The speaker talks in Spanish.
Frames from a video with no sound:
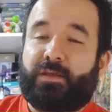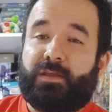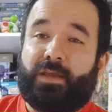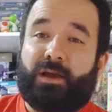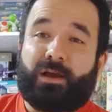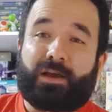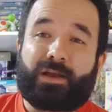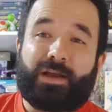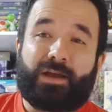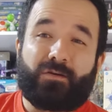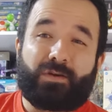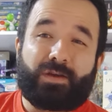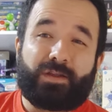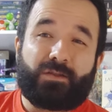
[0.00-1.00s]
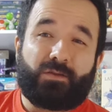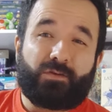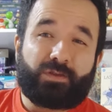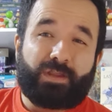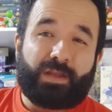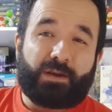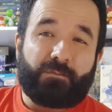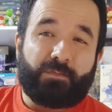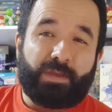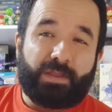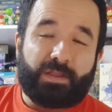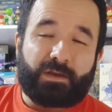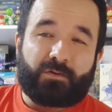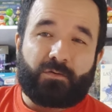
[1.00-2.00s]
Y acá aunque no
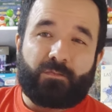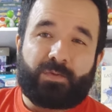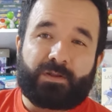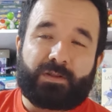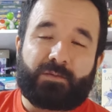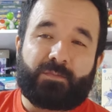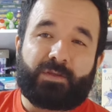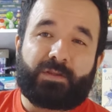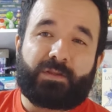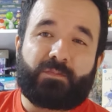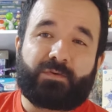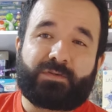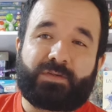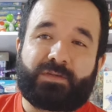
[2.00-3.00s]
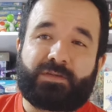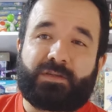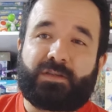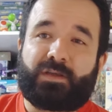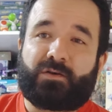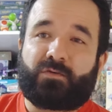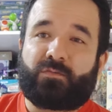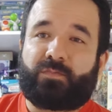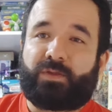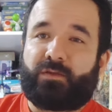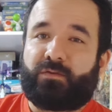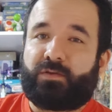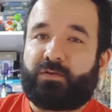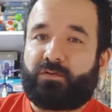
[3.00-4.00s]
termina completamente, pues es
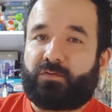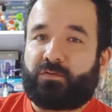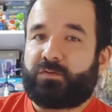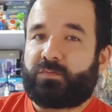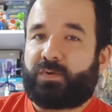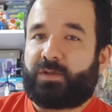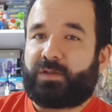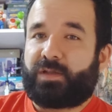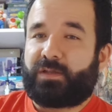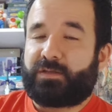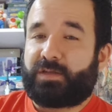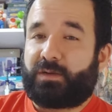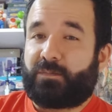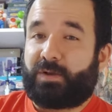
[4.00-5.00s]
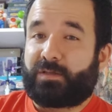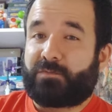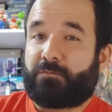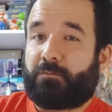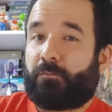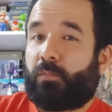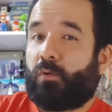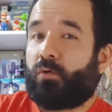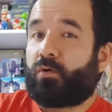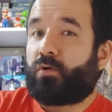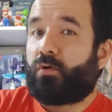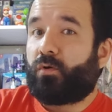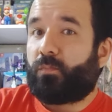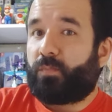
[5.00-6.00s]
interrumpido y no nos van a decir más
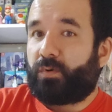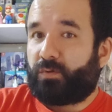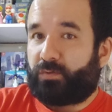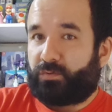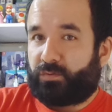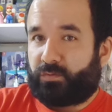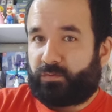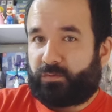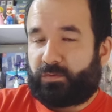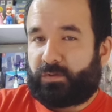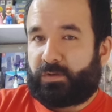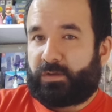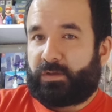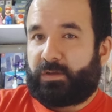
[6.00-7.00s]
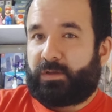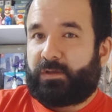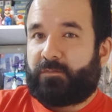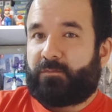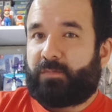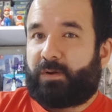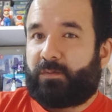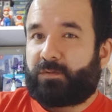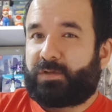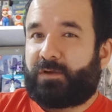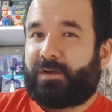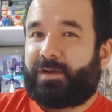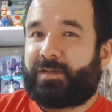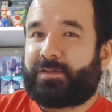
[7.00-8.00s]
por lo pronto. Vamos a
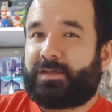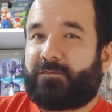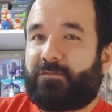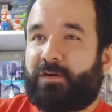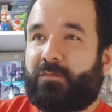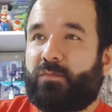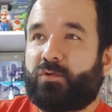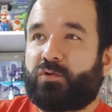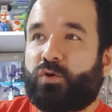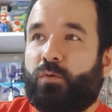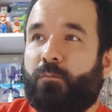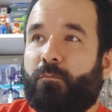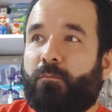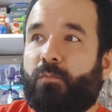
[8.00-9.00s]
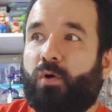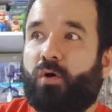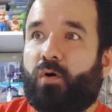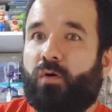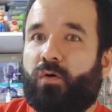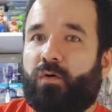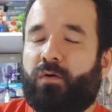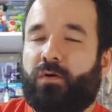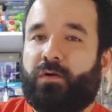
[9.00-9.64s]
ver ese famoso Mo,